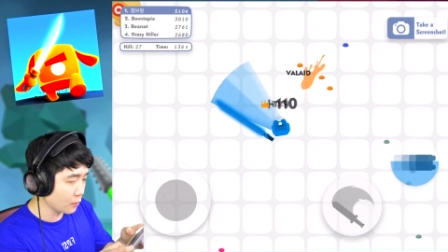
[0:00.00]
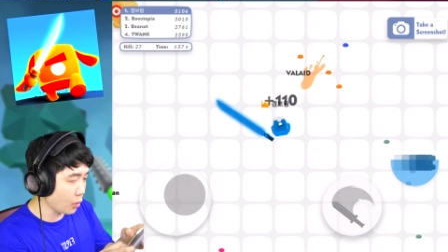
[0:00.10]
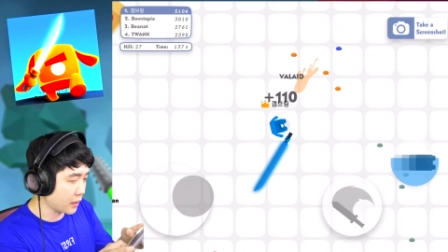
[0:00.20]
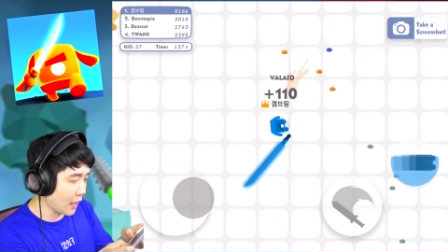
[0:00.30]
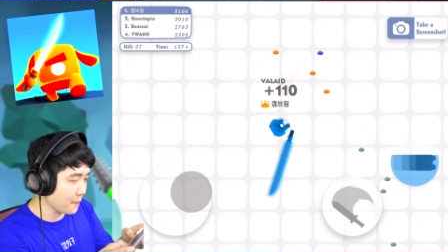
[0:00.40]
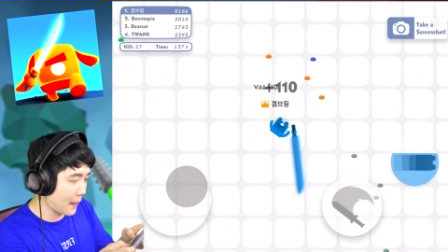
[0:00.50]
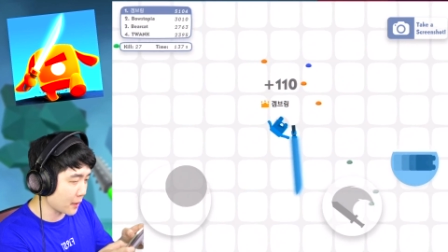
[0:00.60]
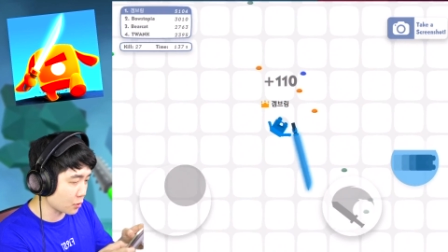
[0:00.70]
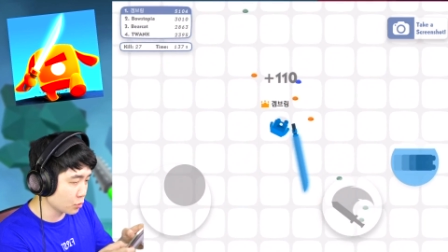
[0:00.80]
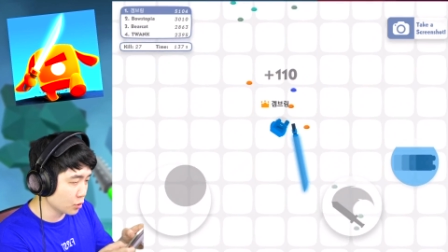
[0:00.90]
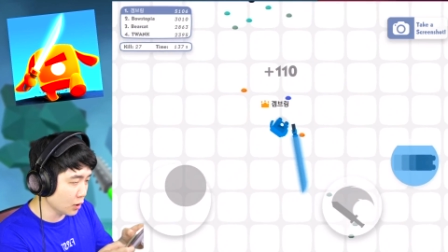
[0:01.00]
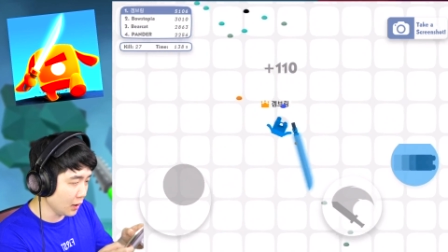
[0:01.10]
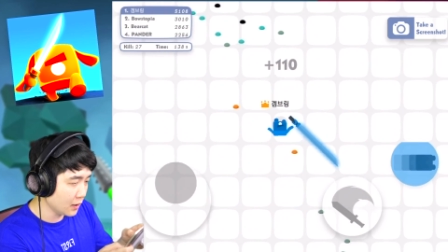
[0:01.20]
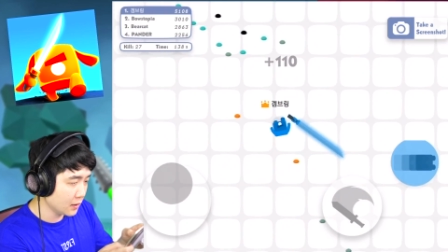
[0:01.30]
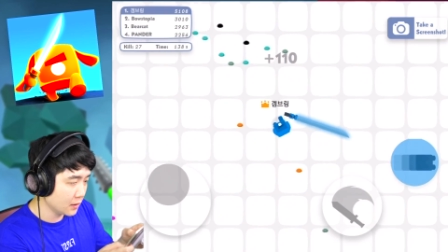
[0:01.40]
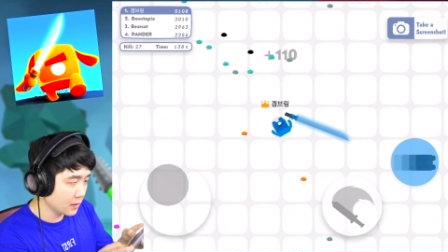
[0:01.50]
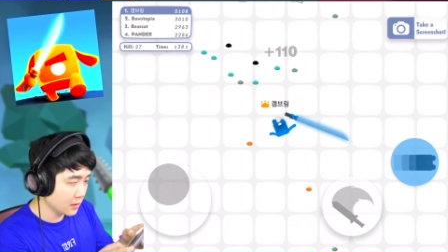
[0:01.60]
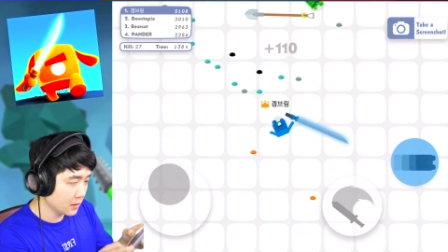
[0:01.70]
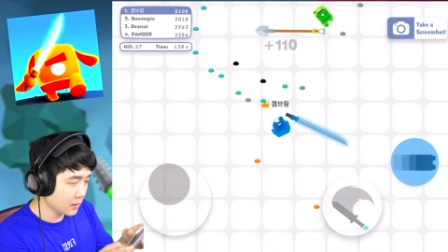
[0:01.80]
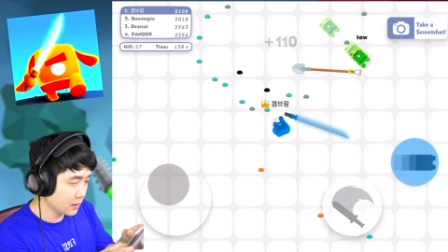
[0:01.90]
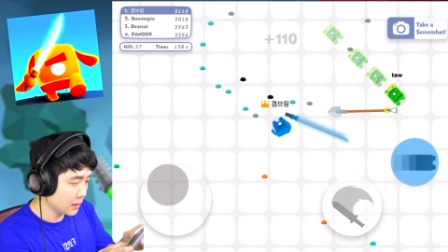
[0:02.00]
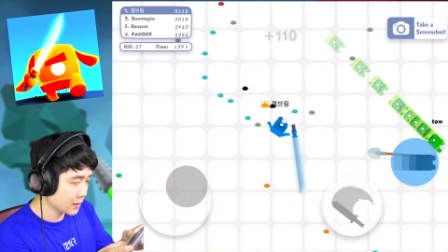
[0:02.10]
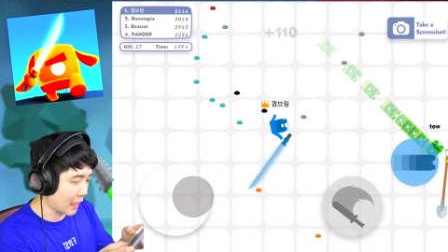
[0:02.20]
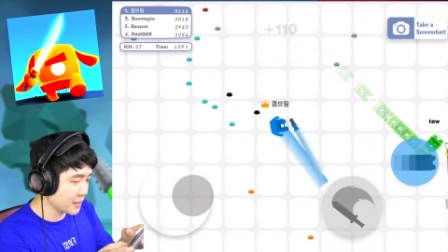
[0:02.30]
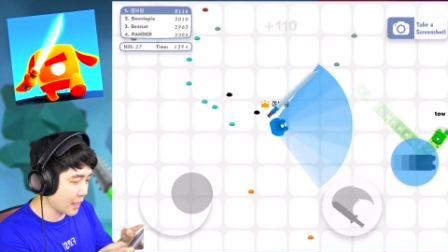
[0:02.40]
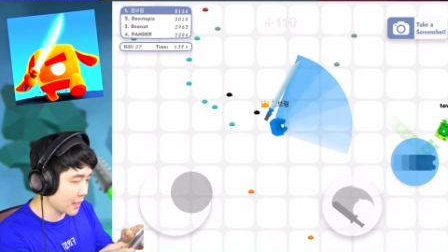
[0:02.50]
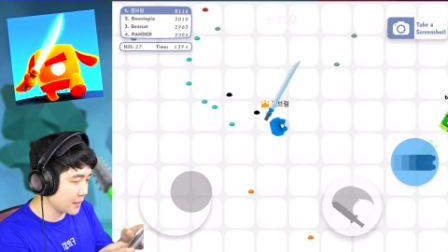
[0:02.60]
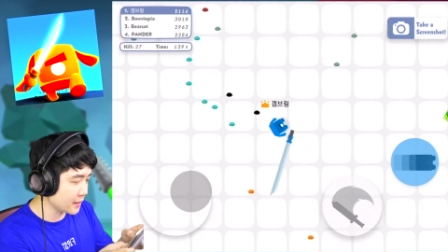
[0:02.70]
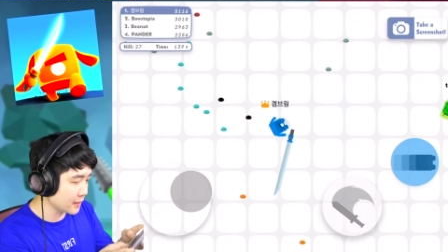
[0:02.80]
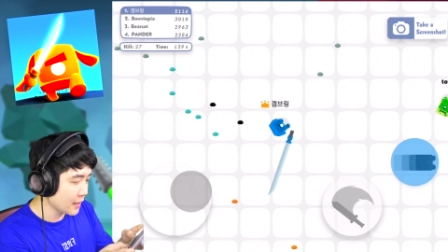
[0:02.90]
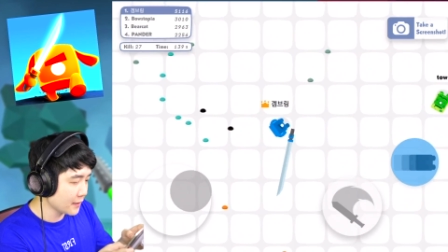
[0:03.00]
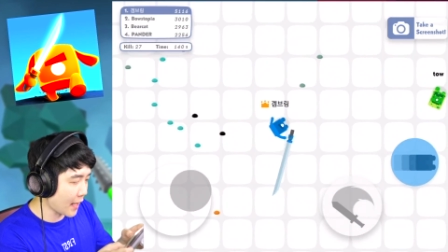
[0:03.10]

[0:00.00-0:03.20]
오케이 배버렸고. 잔챙이들은